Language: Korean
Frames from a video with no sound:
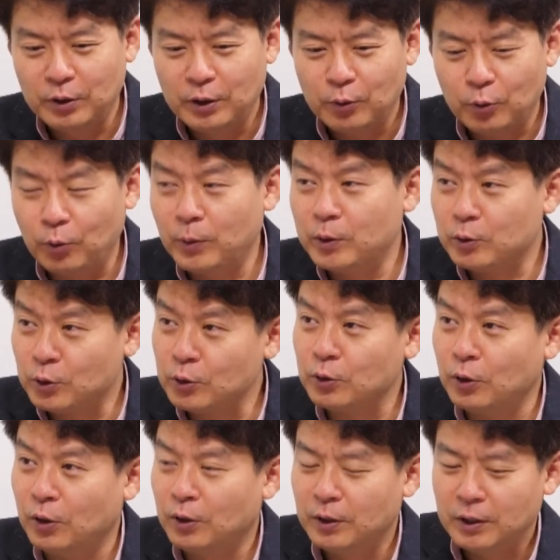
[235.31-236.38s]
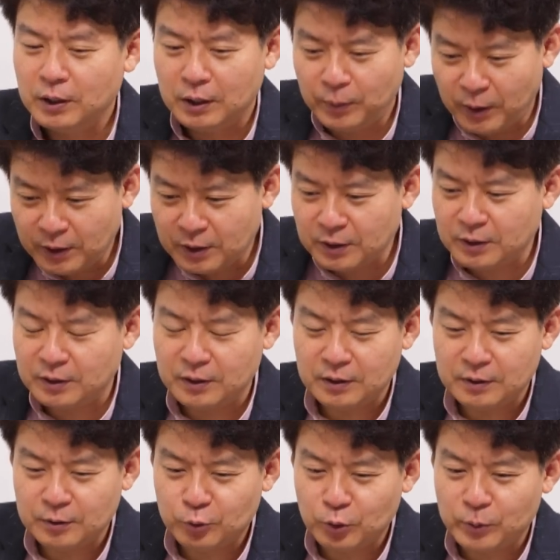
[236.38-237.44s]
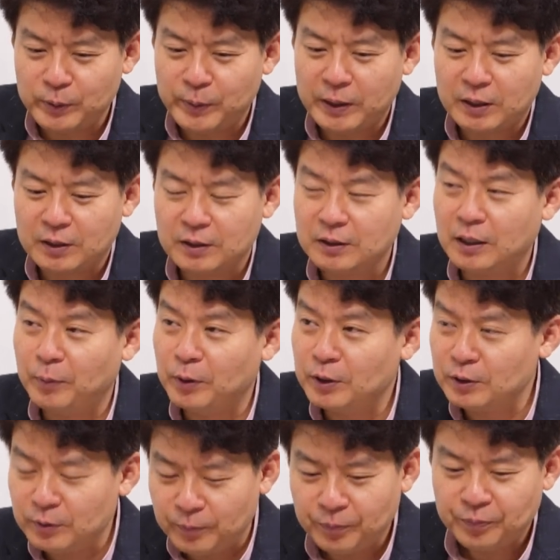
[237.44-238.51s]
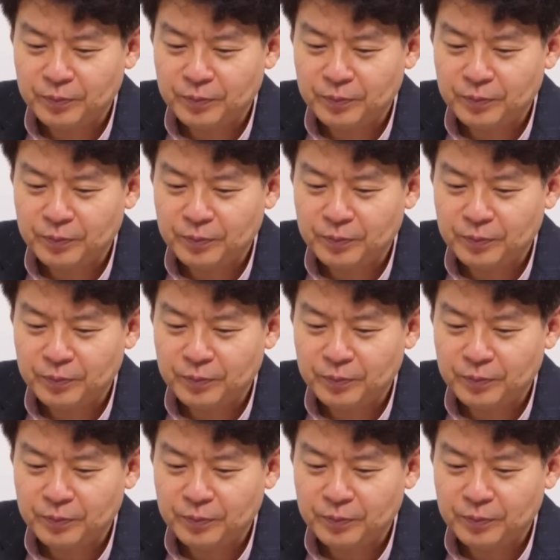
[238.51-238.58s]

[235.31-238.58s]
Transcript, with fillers: 공모제 쳐서 이벤트 수급 이벤트 끝나면은